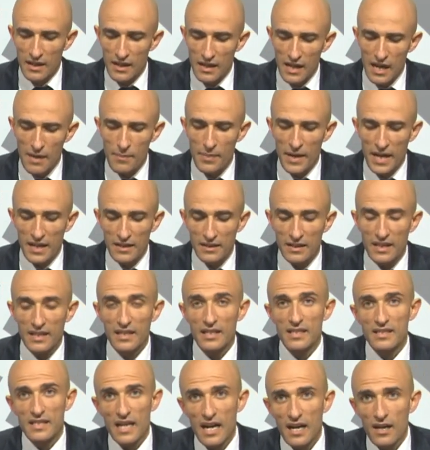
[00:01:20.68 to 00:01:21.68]
رابعا
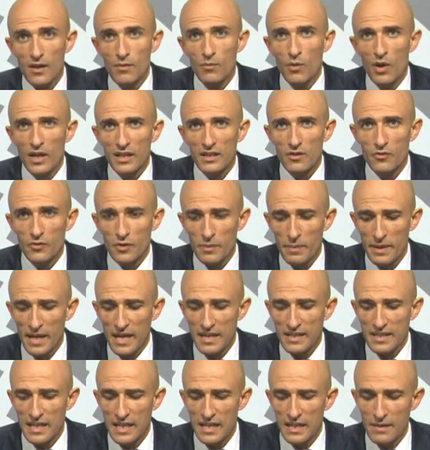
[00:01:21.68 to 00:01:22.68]
تكريس حق المواطن في
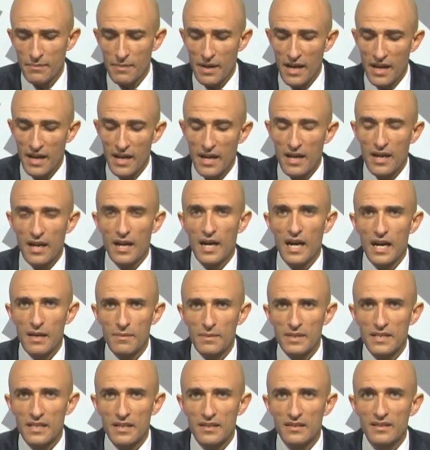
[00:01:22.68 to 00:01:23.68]
بيئة سليمة
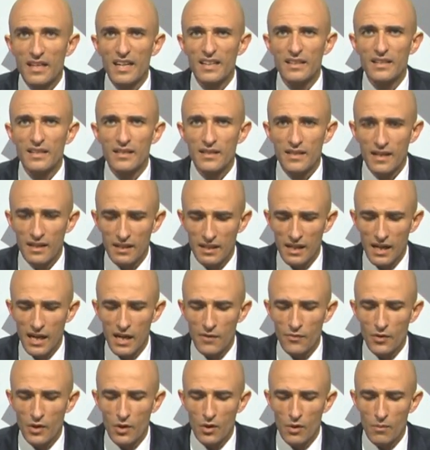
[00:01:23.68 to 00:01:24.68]
خامسا تحديث دار
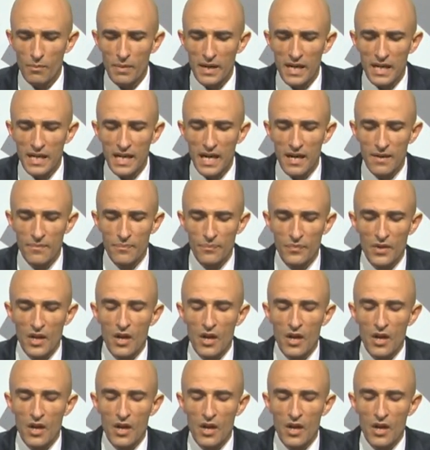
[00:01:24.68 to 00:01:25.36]
ثقافة غرومبيليا